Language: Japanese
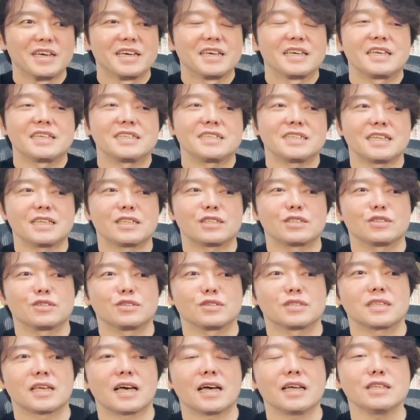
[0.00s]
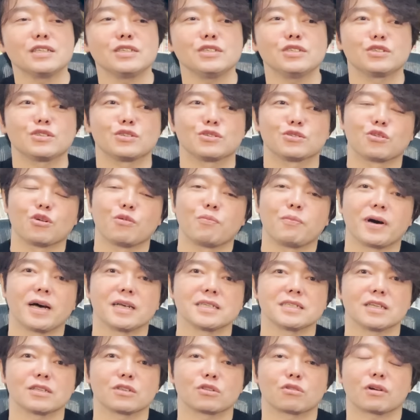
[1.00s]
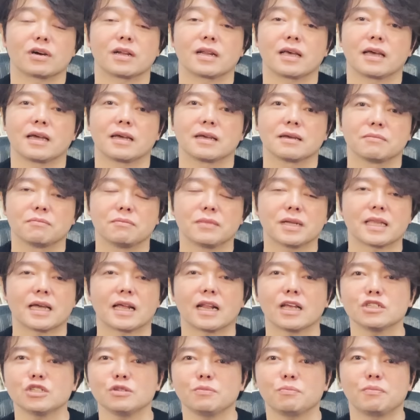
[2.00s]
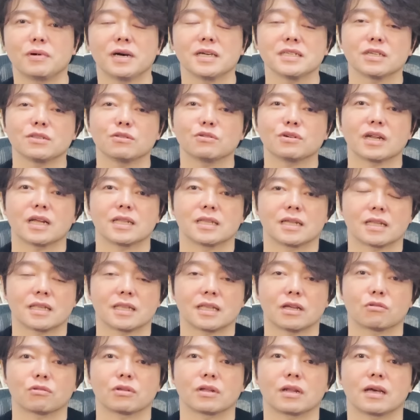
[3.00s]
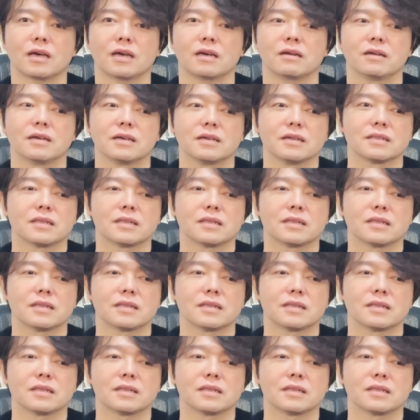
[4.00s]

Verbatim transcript: 維持率 さんじゅうごパーセント とかね、まあ ななじゅっパーセント ぐらいでやってたのでね、